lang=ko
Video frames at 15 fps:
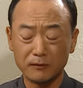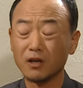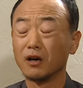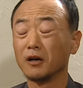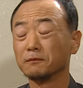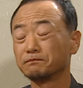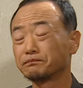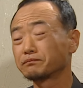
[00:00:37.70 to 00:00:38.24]

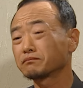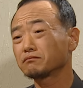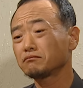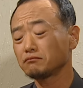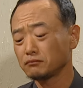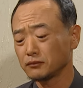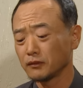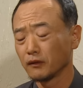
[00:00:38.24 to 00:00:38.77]
야.
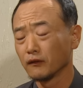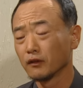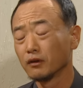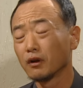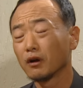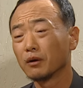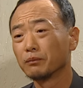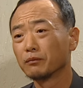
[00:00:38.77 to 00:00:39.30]

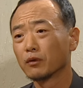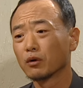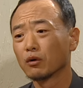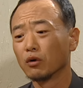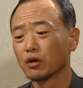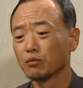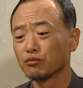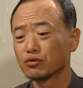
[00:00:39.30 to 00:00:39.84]
근데
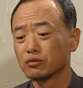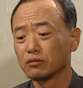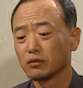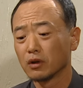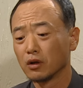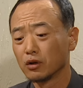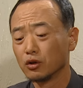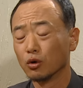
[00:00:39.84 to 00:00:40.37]
거기
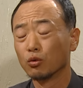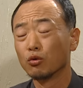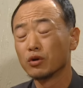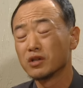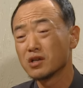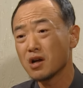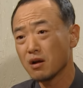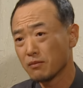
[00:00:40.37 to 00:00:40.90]
무슨
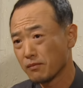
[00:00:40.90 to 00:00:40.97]
연고 있냐?